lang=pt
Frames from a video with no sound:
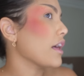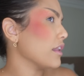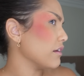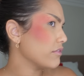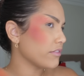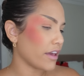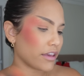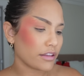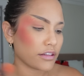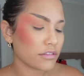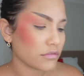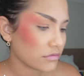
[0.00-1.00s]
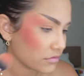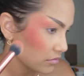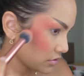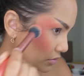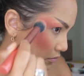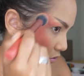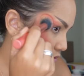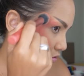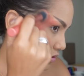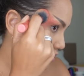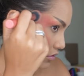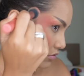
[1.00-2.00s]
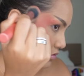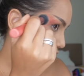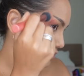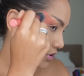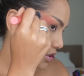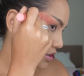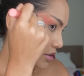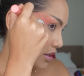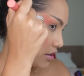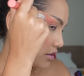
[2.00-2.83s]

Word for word: Ela vem, ela não se importou não, vem até